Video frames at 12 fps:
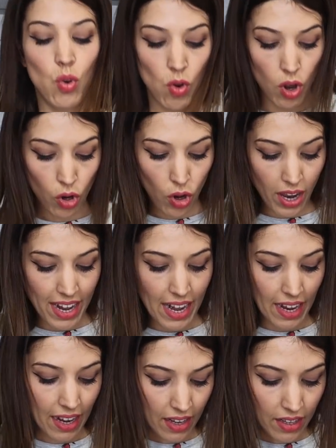Luego, en
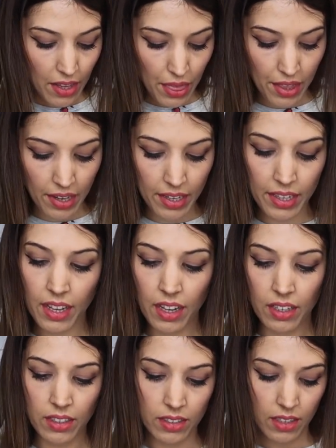la
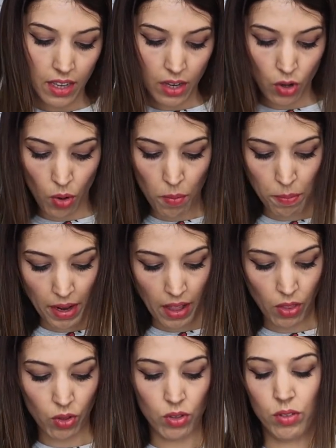carnicería he
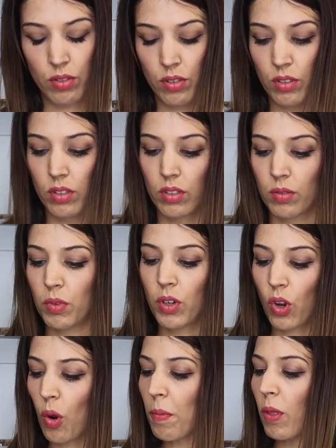comprado
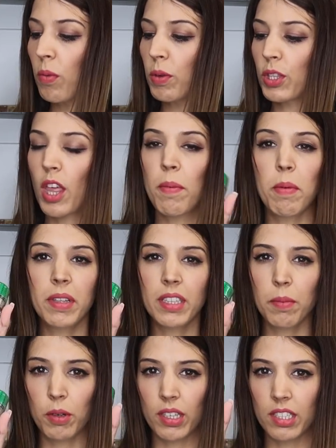bueno, he comprado un bote de
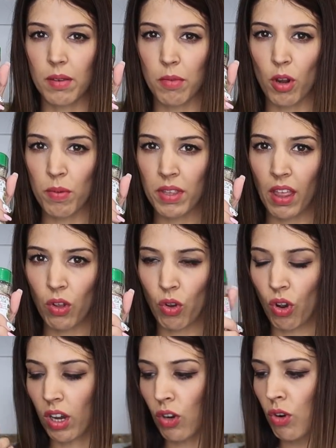pimienta porque se me ha olvidado
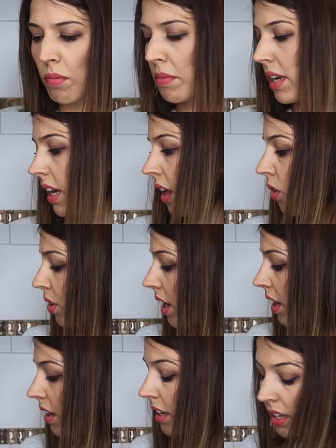cogerlo en Mercadona.